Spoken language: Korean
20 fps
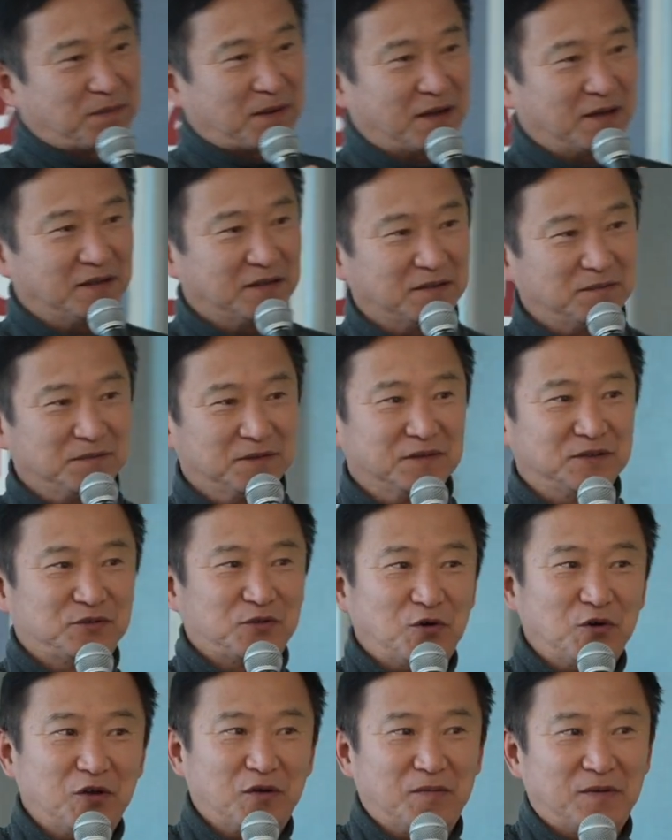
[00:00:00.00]
방금 그
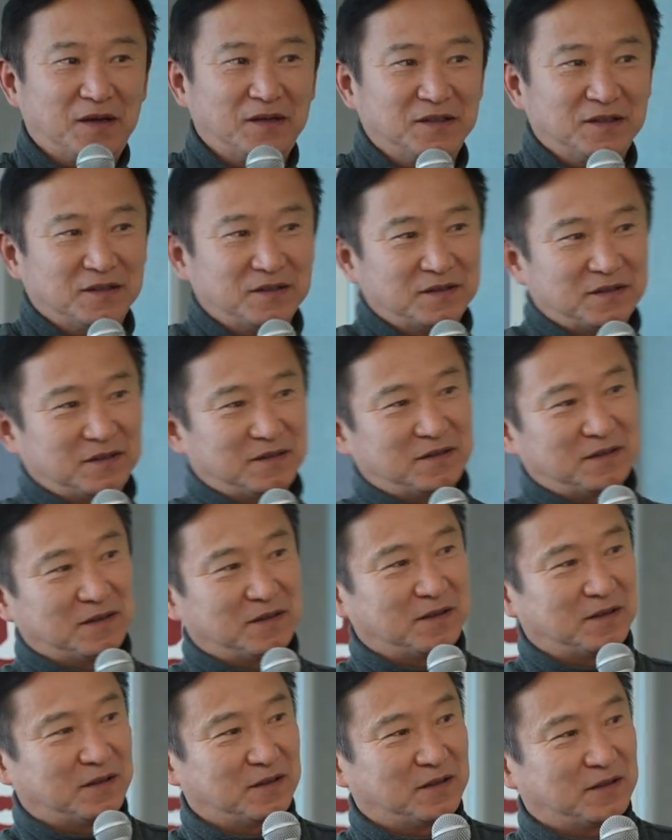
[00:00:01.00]
소개받은
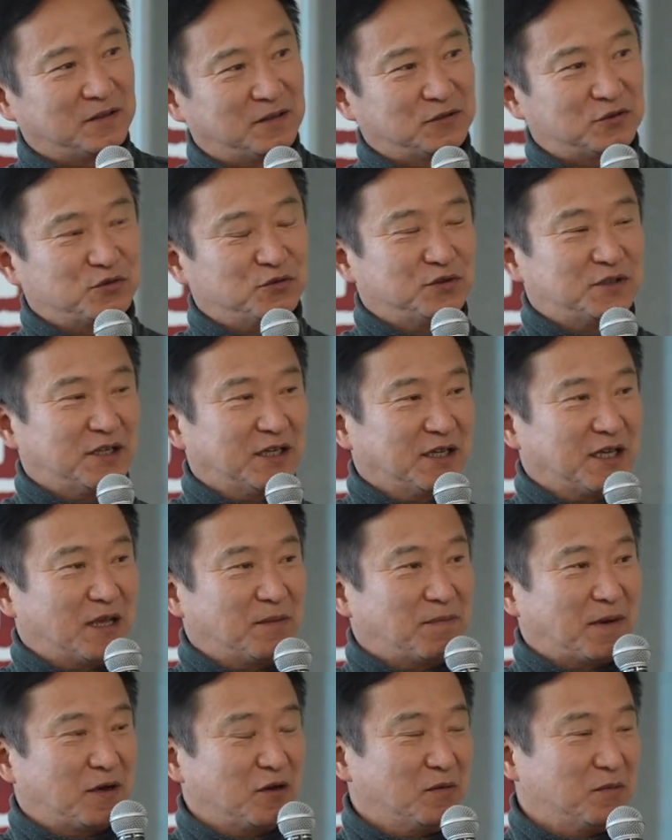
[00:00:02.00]

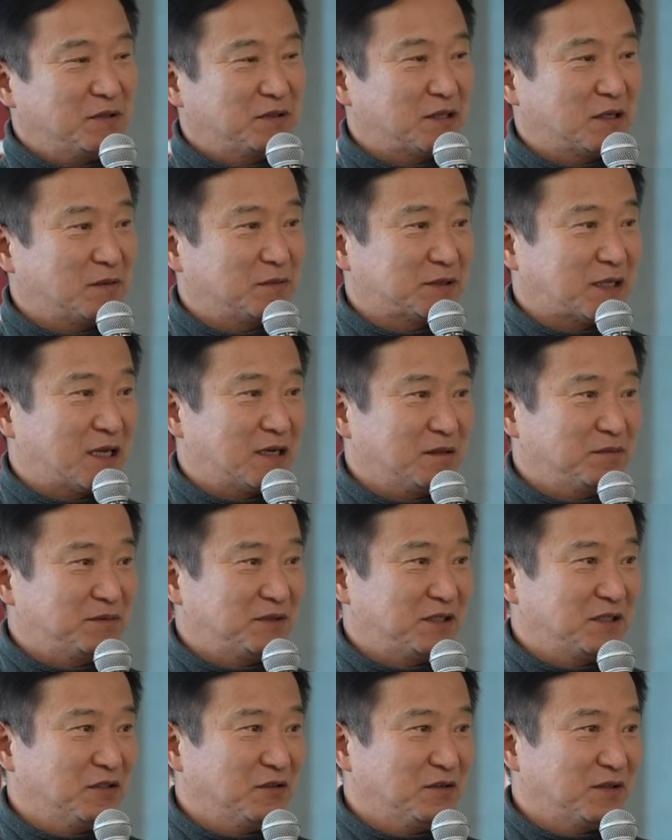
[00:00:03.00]
순창의 발른미생물
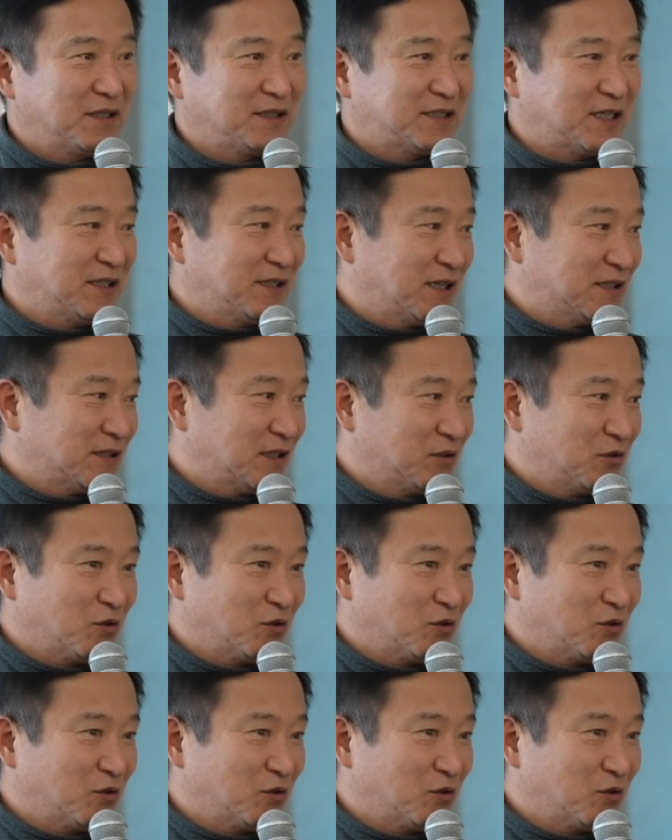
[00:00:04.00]
산업진흥원의 센터장